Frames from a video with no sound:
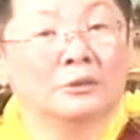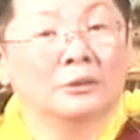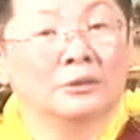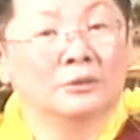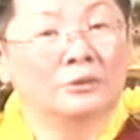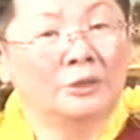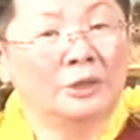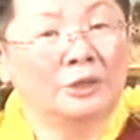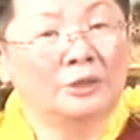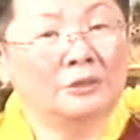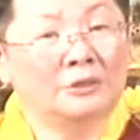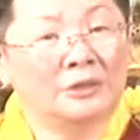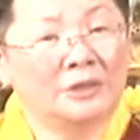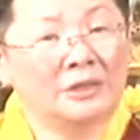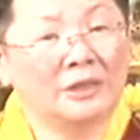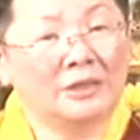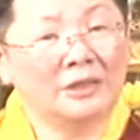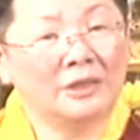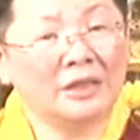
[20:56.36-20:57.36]
所以有
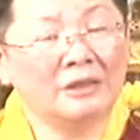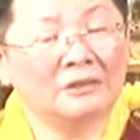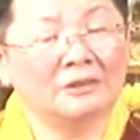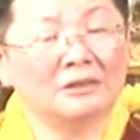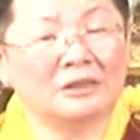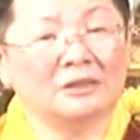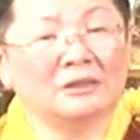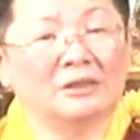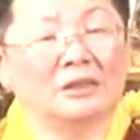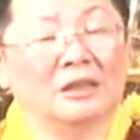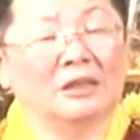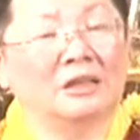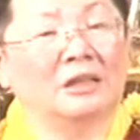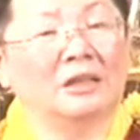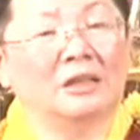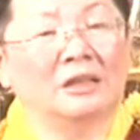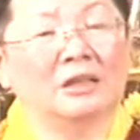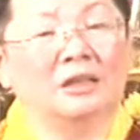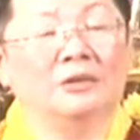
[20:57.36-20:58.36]
这样子的一
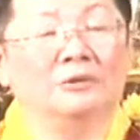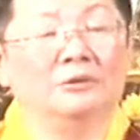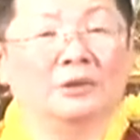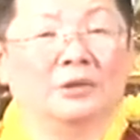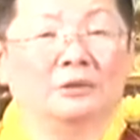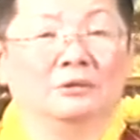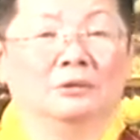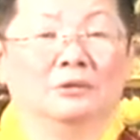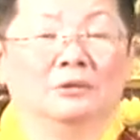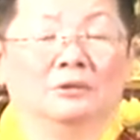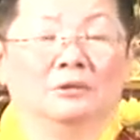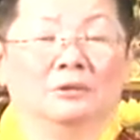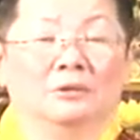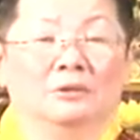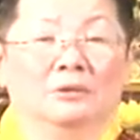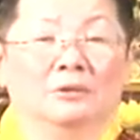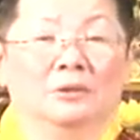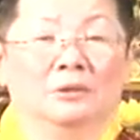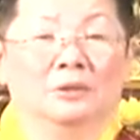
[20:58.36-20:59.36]
个因缘，
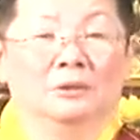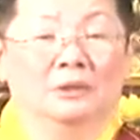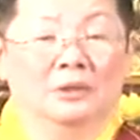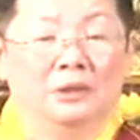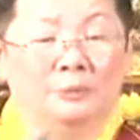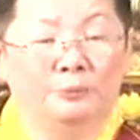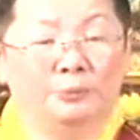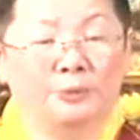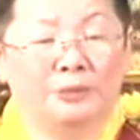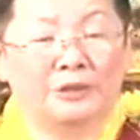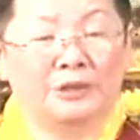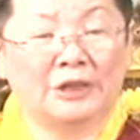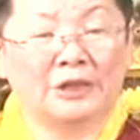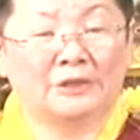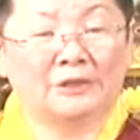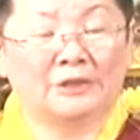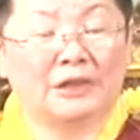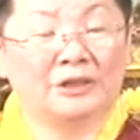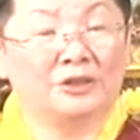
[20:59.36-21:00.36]
你不
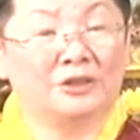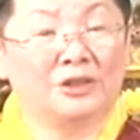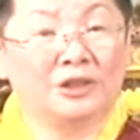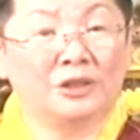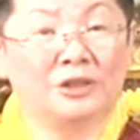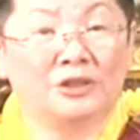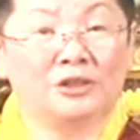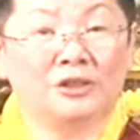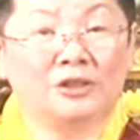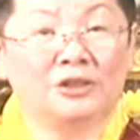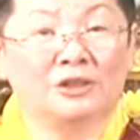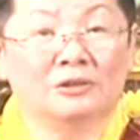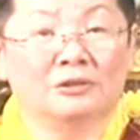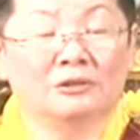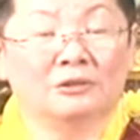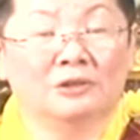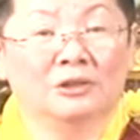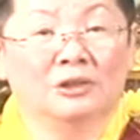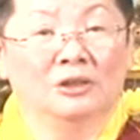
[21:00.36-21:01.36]
想在这一世，
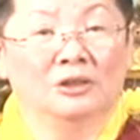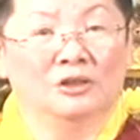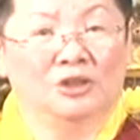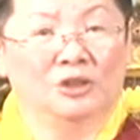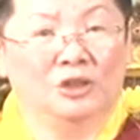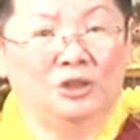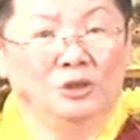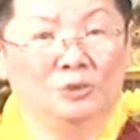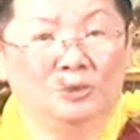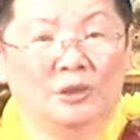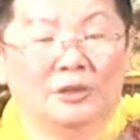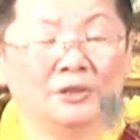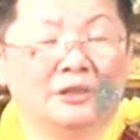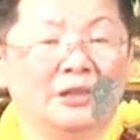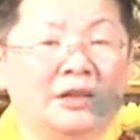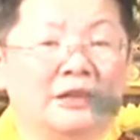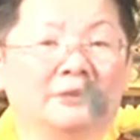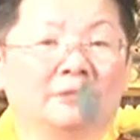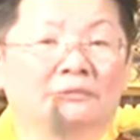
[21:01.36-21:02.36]
师尊
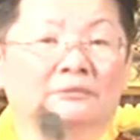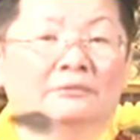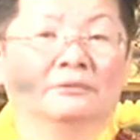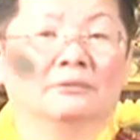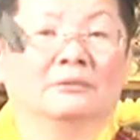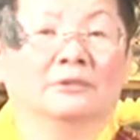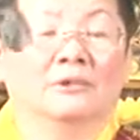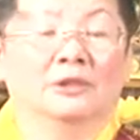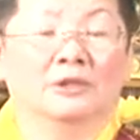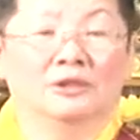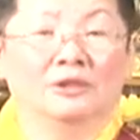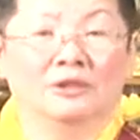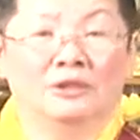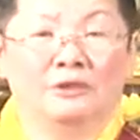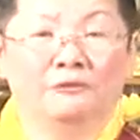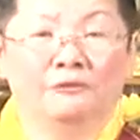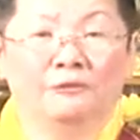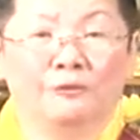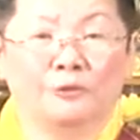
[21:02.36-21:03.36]
在，
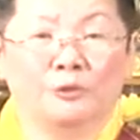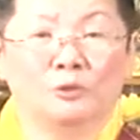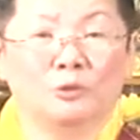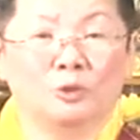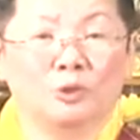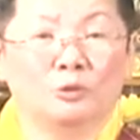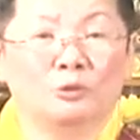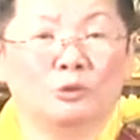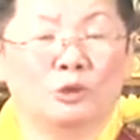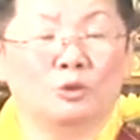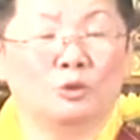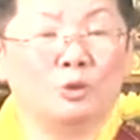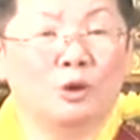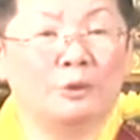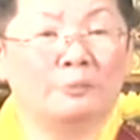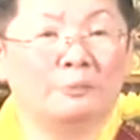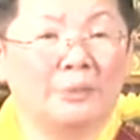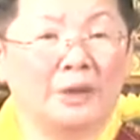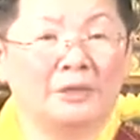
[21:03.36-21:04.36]
真佛宗的
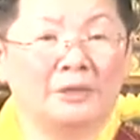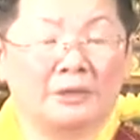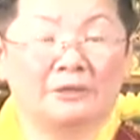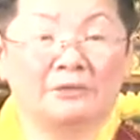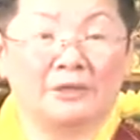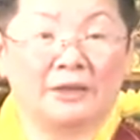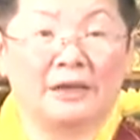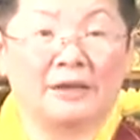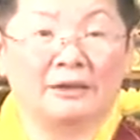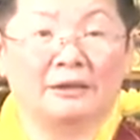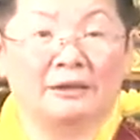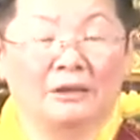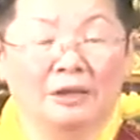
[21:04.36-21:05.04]
创办人在，